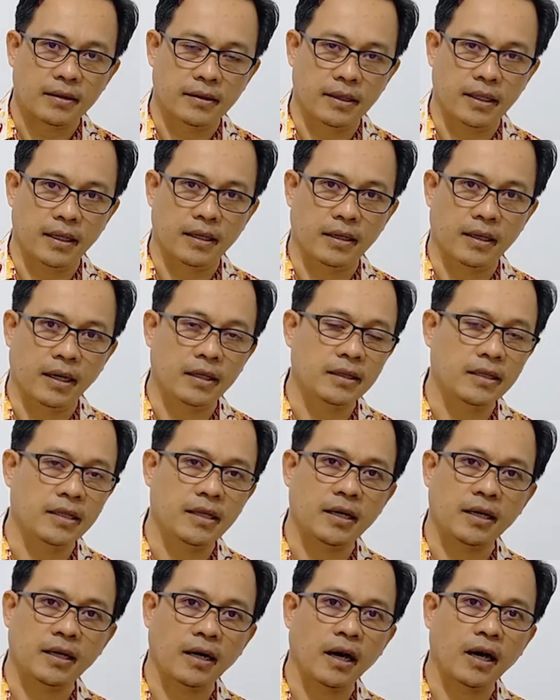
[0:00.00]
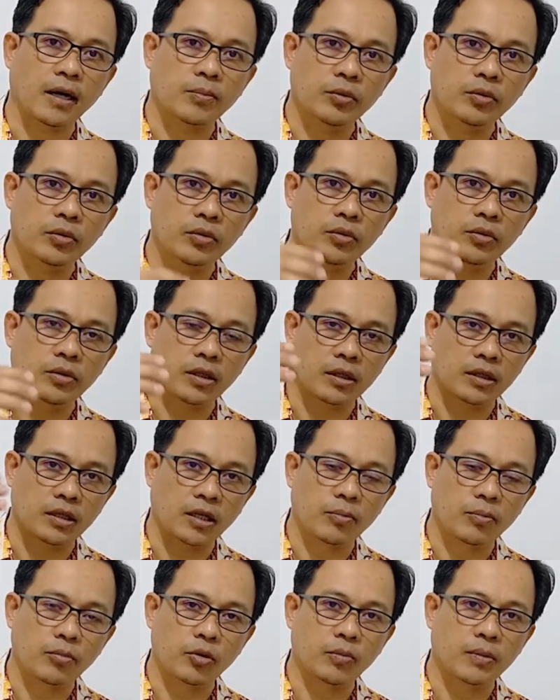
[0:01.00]
ya, nantinya kelak pun
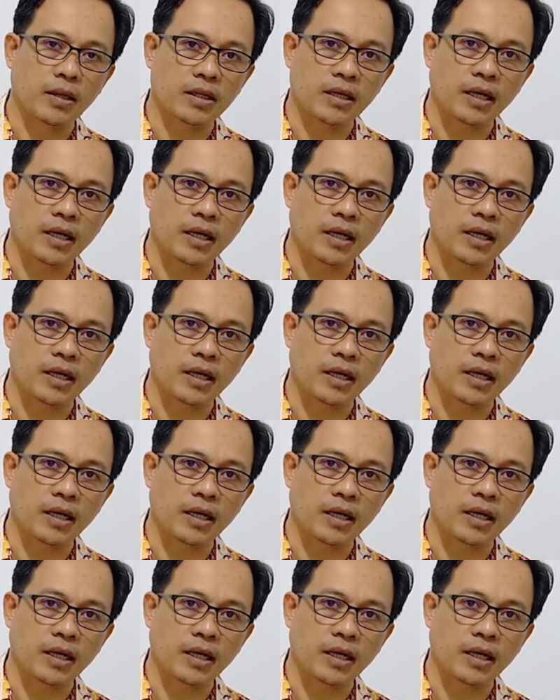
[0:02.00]
ketika berumah